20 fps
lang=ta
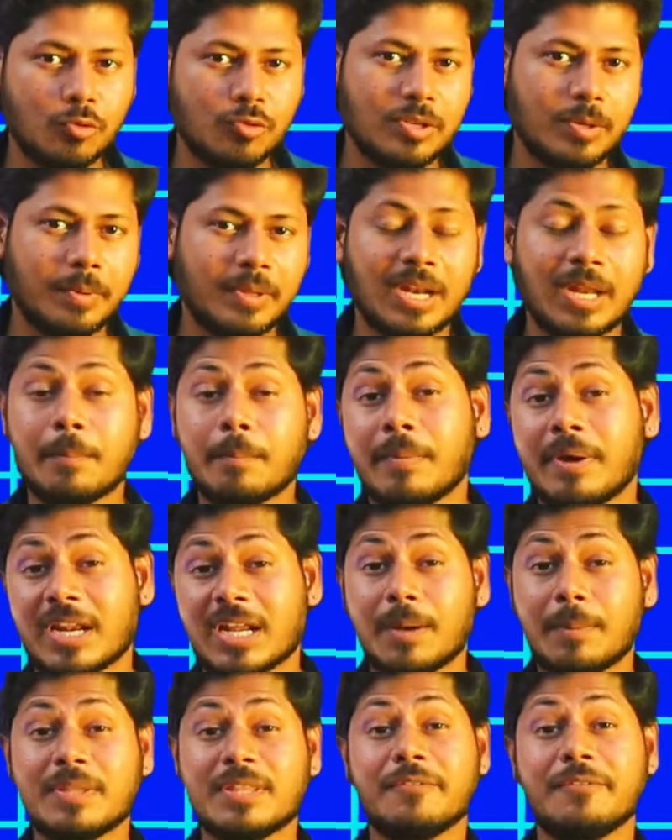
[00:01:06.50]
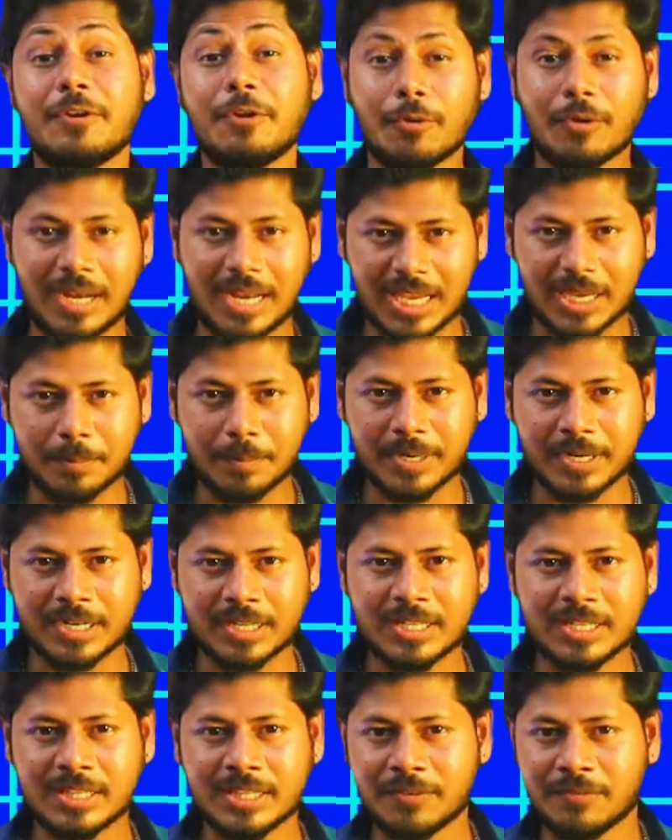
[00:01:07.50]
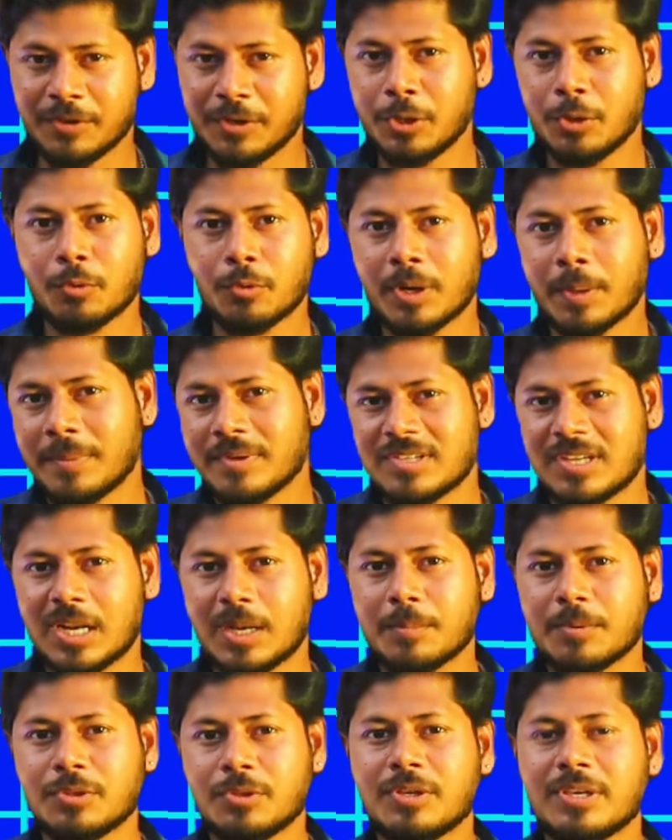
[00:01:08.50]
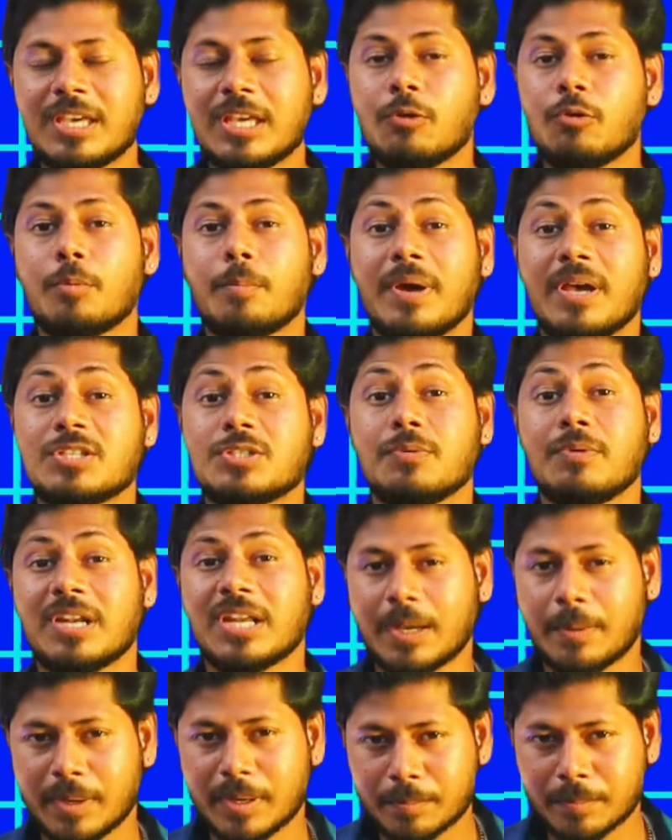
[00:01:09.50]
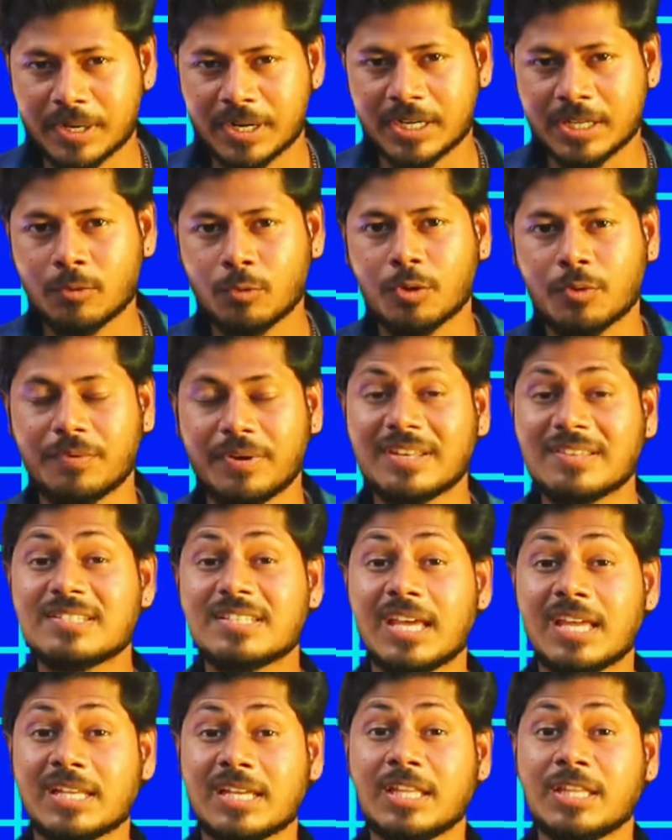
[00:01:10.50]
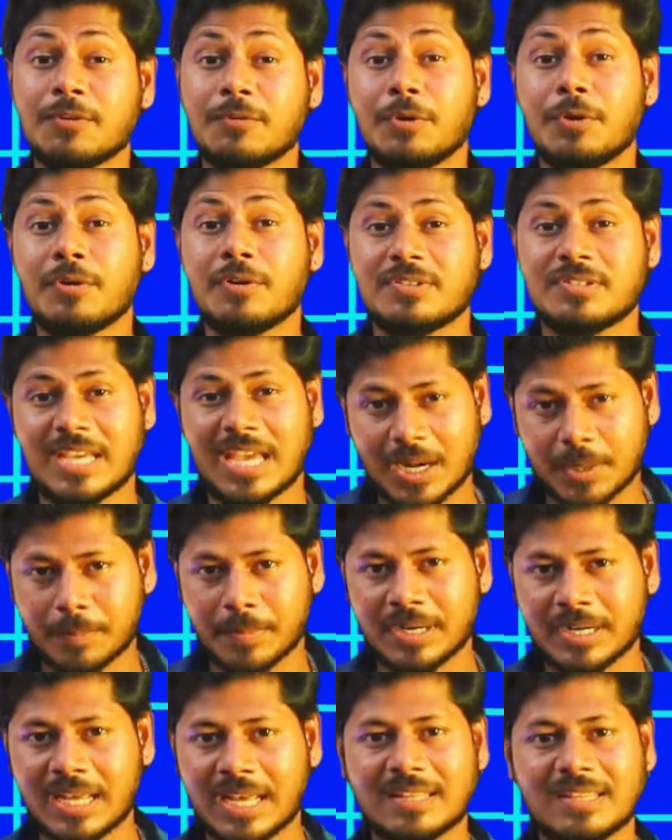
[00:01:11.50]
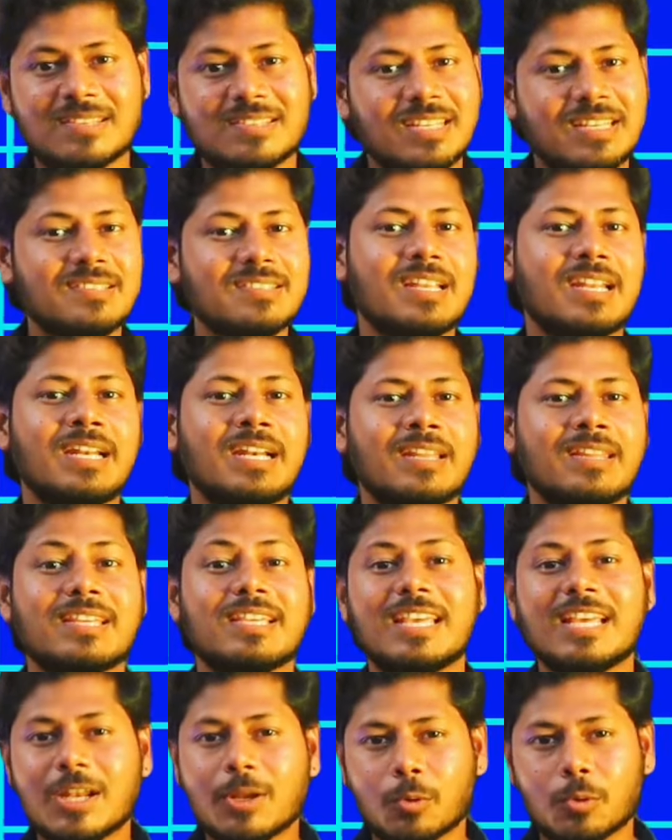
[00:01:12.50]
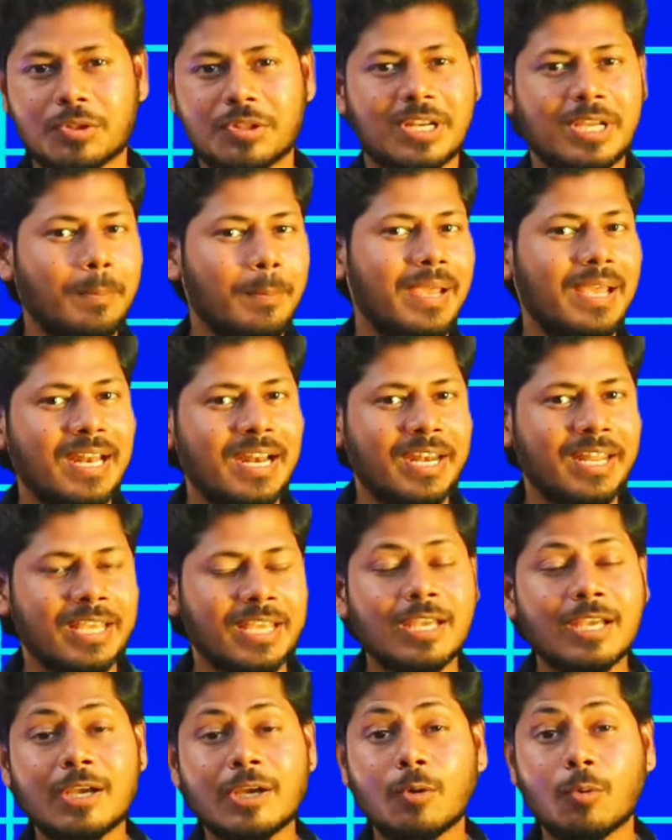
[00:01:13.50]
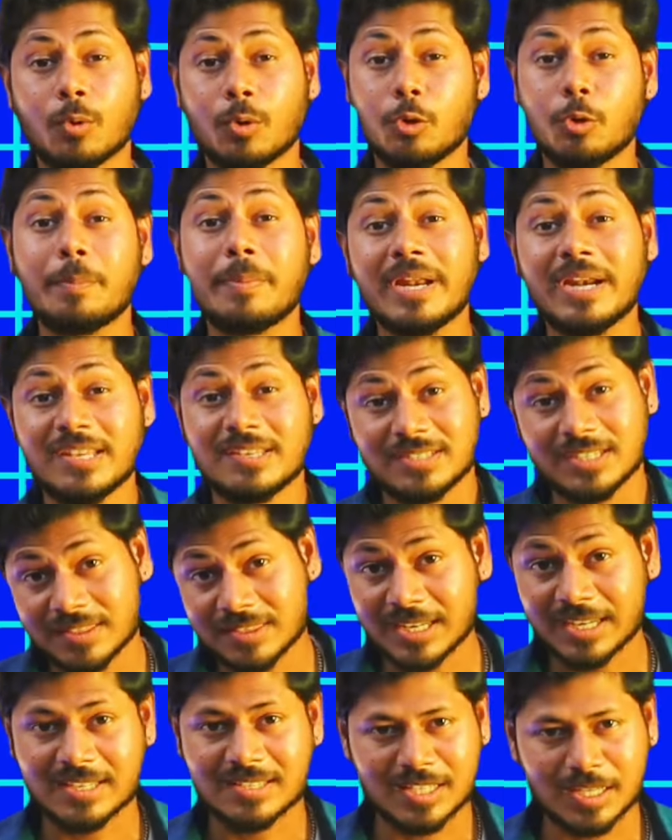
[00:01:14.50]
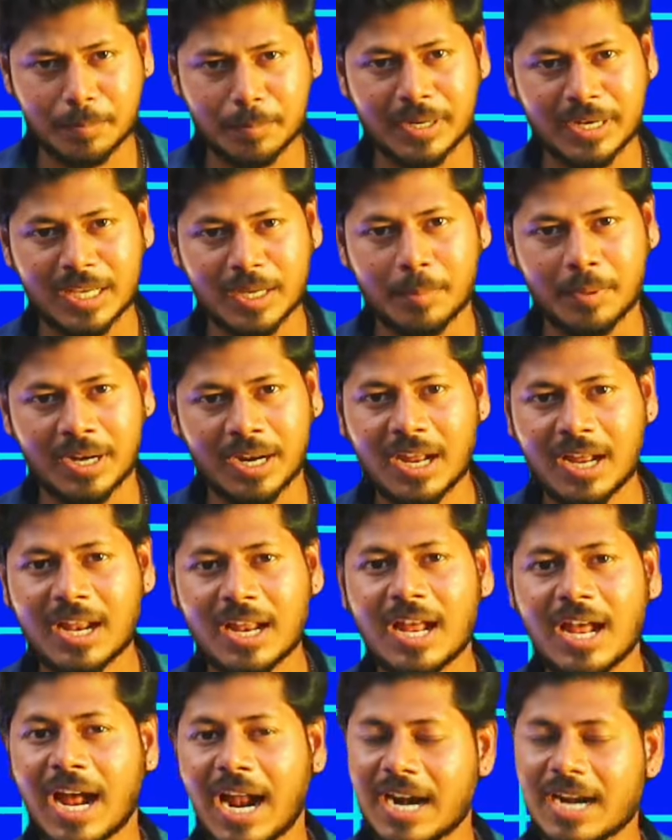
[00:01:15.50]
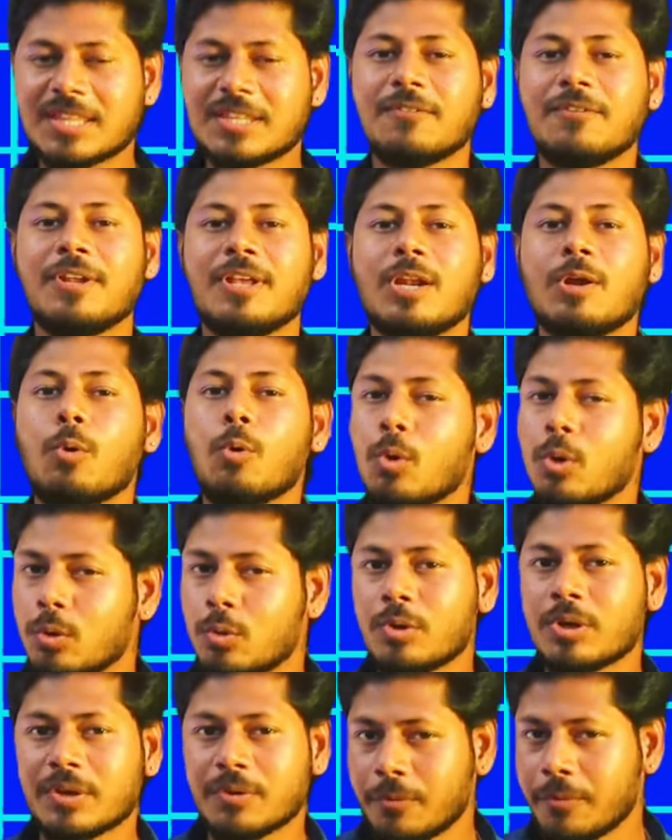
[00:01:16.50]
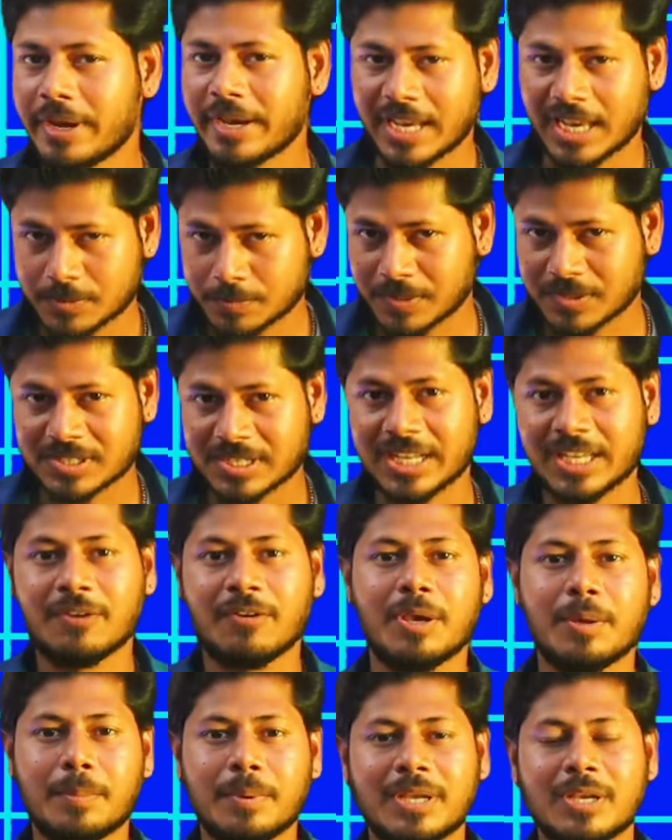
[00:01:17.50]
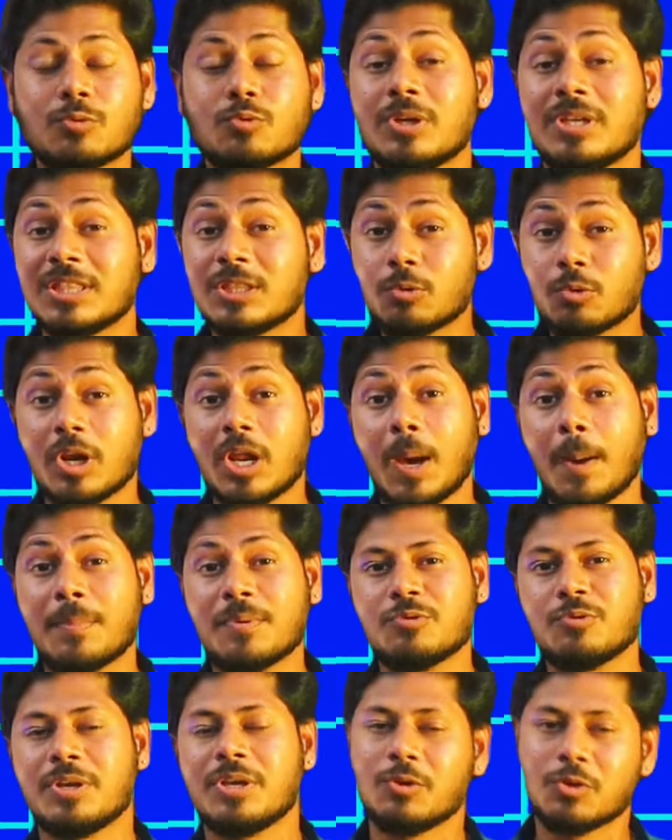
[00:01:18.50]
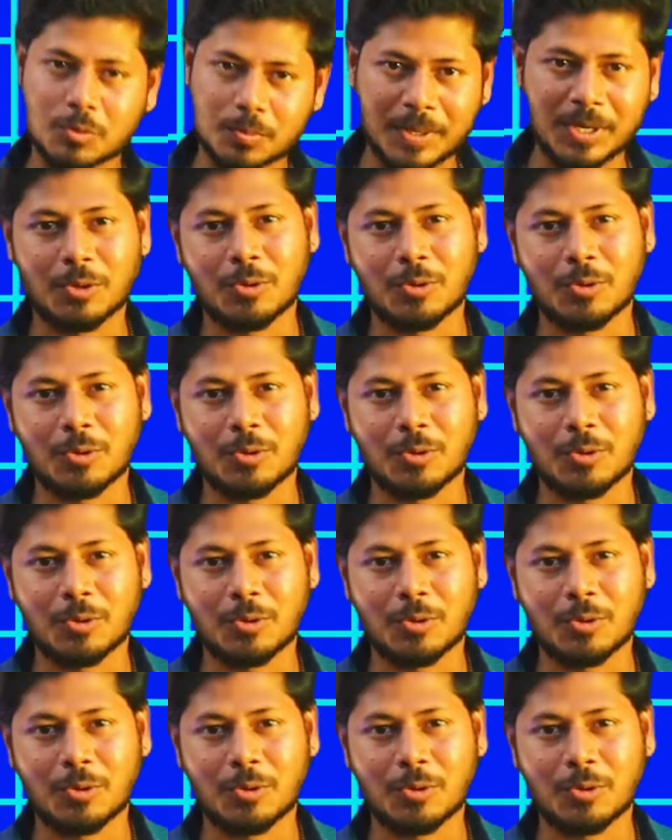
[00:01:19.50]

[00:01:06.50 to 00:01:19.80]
தோணுச்சு அப்படின்னா மறக்காமல் இந்த வீடியோக்கு லைக் பண்ணிட்டு இந்த வீடியோக்கு நம்ம சேனலை பற்றியும் கீழே ஒரு பாசிட்டிவான கமெண்ட் பண்ணிட்டு உங்கள் ஃப்ரெண்ட்ஸ்க்கு இருக்க அந்த வீடியோ ஷேர் பண்ணிட்டு அது ஸ்க்ரீன்ஷாட் எடுத்து கீழே கொடுத்துருக்க மெயில் ஐடிக்கு உங்கள் யூபிஐ ஐடி சேர்த்து நீங்கள் சென்ட் பண்ணிங்க அப்படின்னா அடுத்த வீடியோவில் உங்களுக்கும் கிவ்வே கேஷ் ப்ரைஸ் கிடைக்க வாய்ப்பு இருக்குது ஸோ இந்த ஒரு ஆப்பர்ச்சுனிட்டியை யூஸ்